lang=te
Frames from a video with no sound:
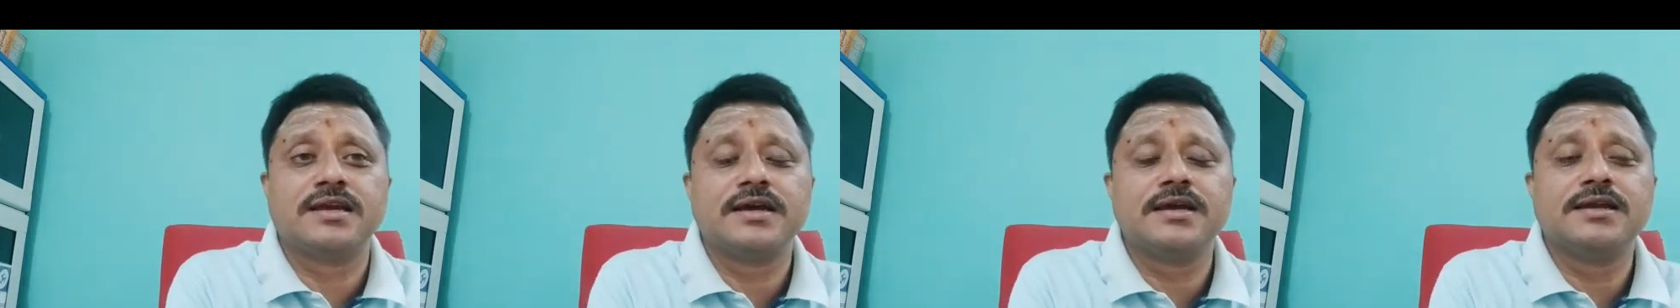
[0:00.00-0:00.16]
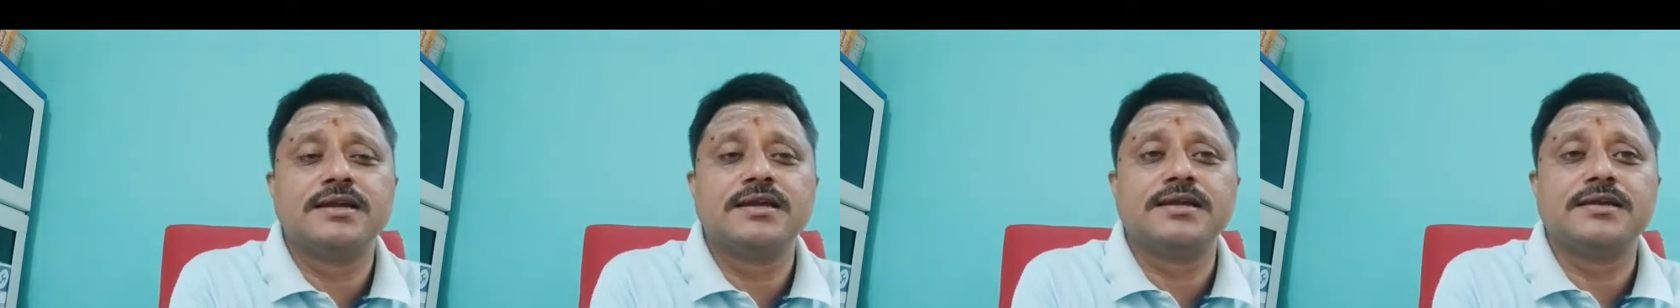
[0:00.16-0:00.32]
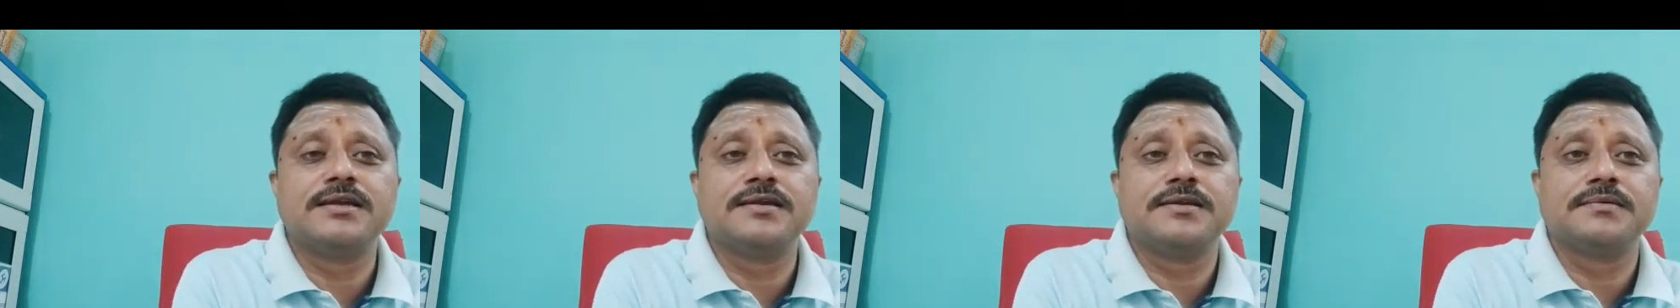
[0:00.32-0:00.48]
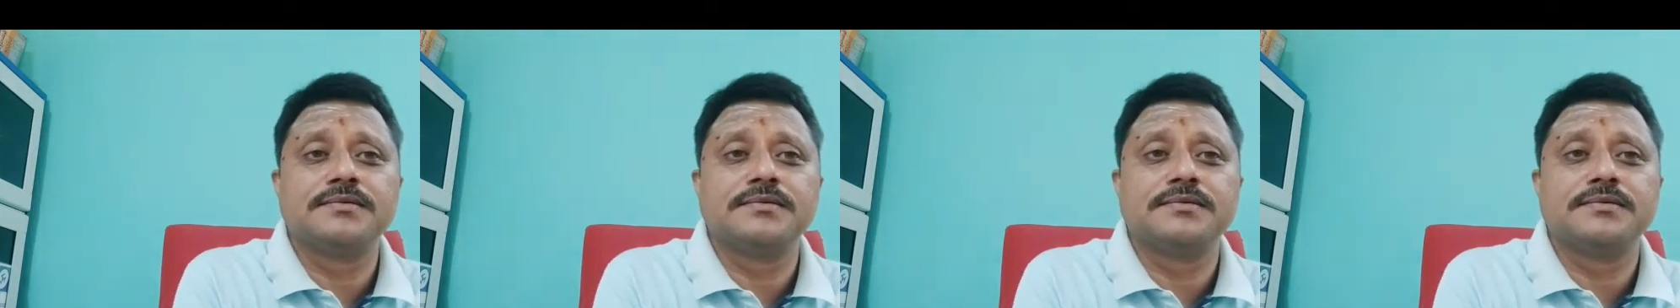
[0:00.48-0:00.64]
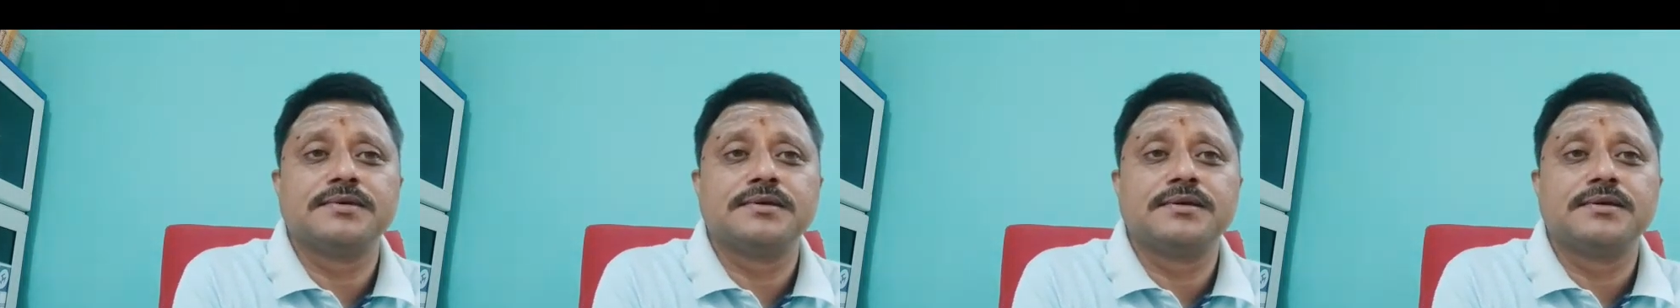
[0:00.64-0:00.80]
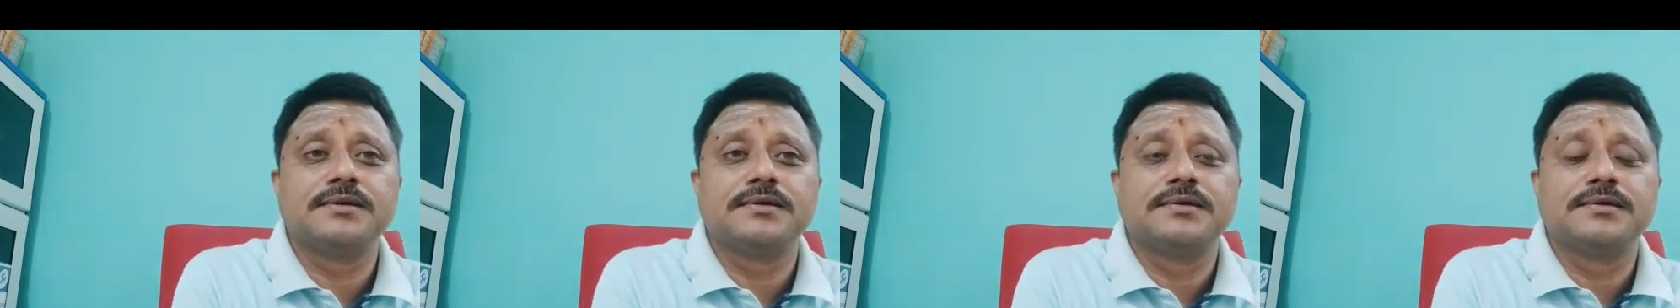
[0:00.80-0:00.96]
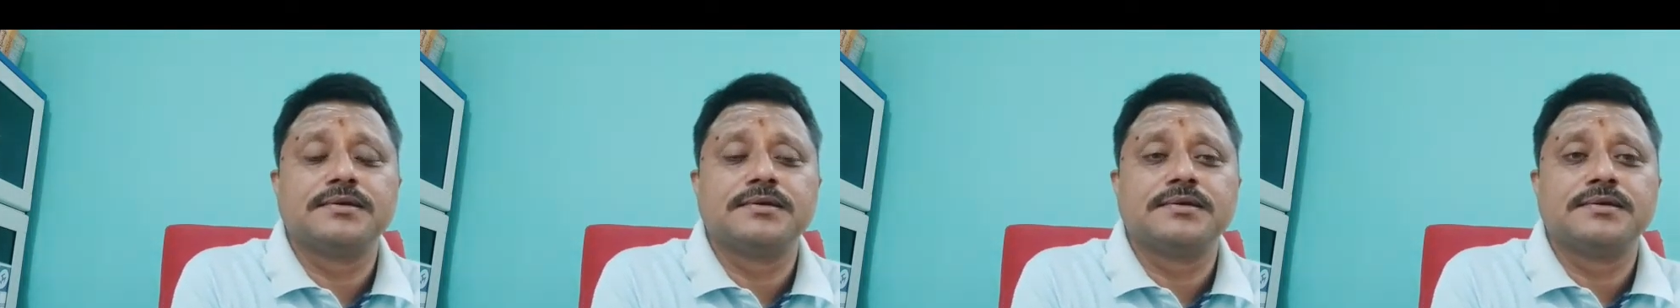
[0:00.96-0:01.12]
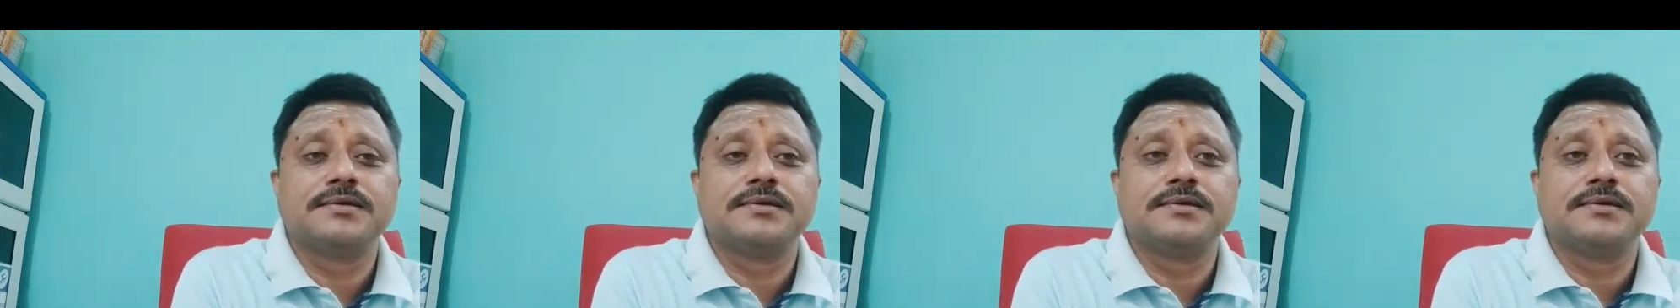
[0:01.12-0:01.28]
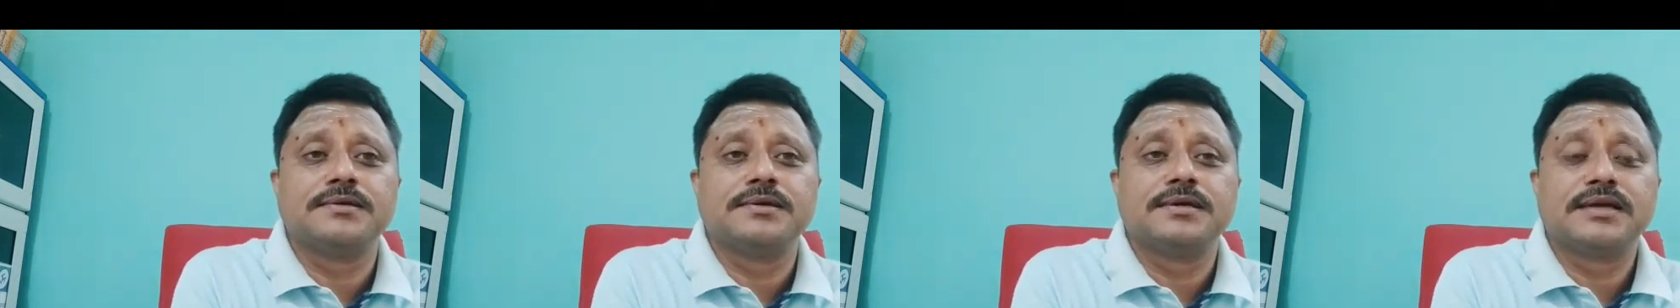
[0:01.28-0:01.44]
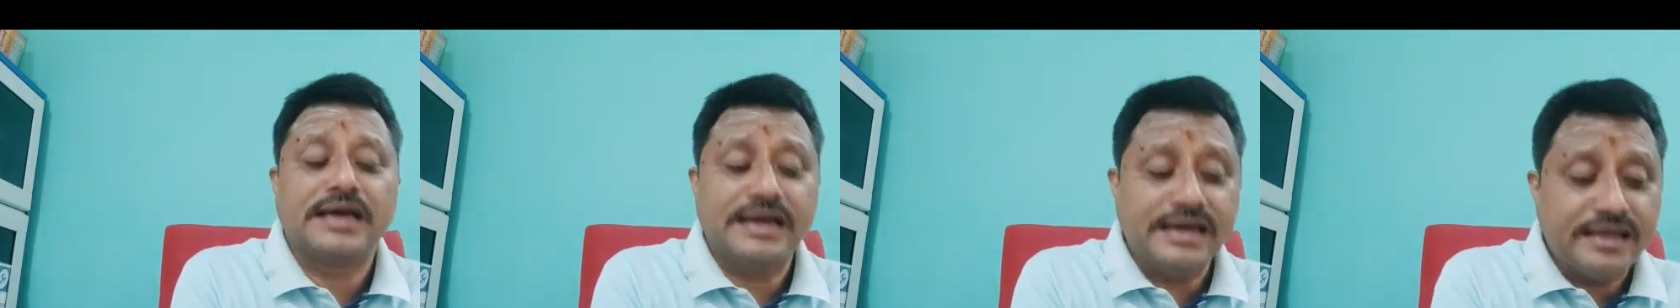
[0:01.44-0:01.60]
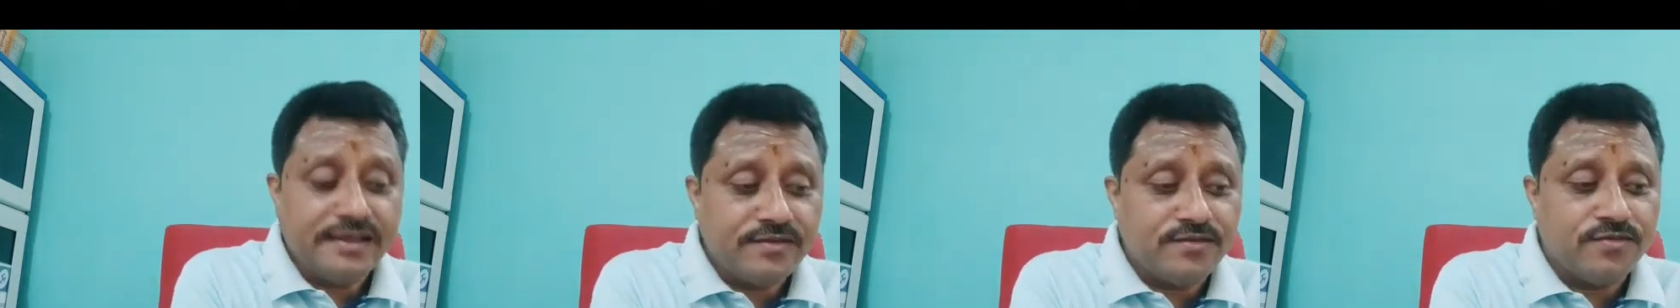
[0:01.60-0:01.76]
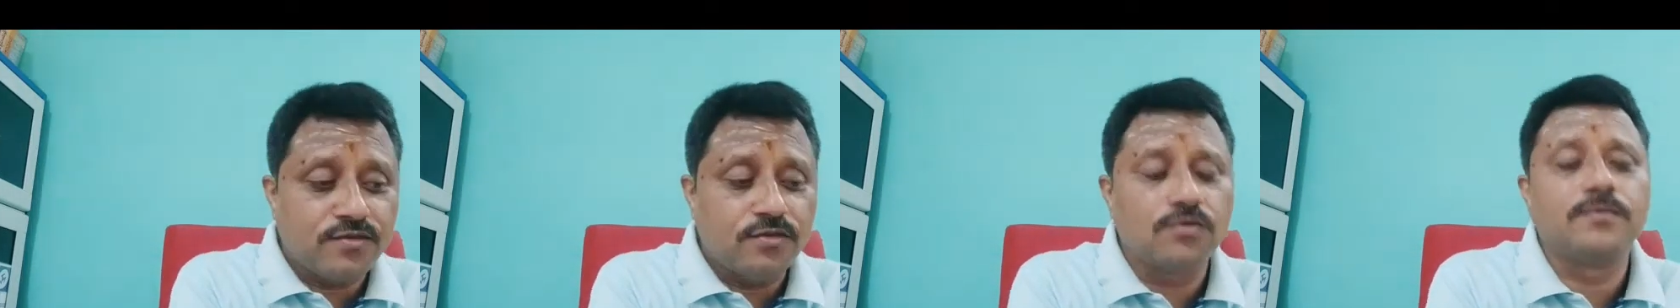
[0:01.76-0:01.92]
కానీ
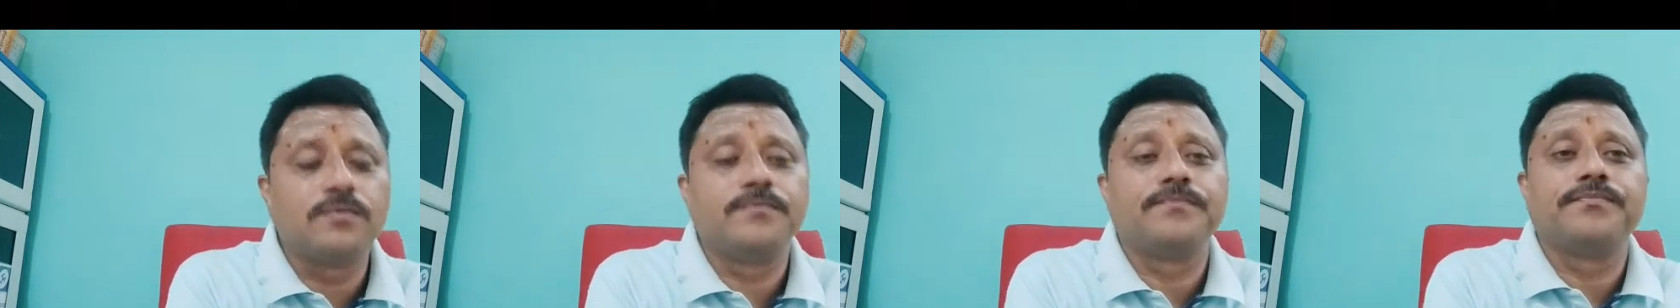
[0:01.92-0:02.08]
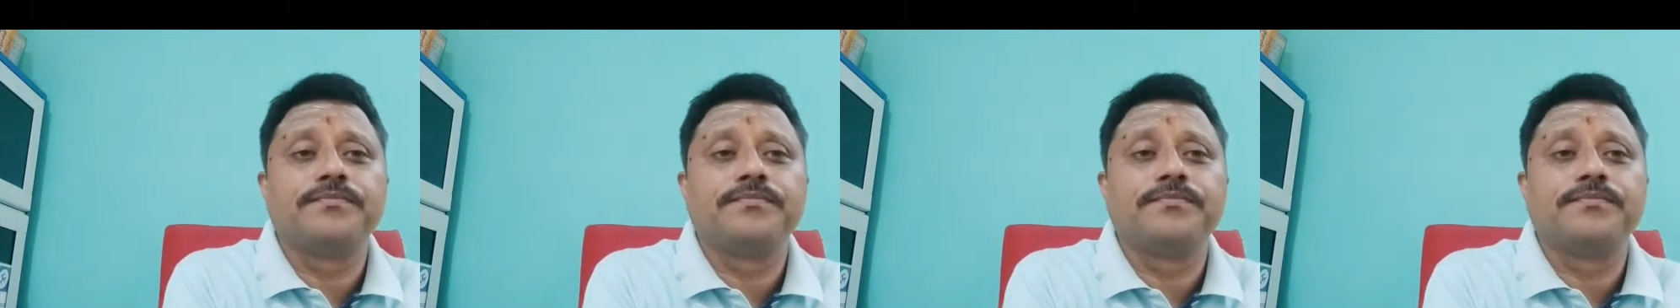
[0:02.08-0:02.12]
కనీసం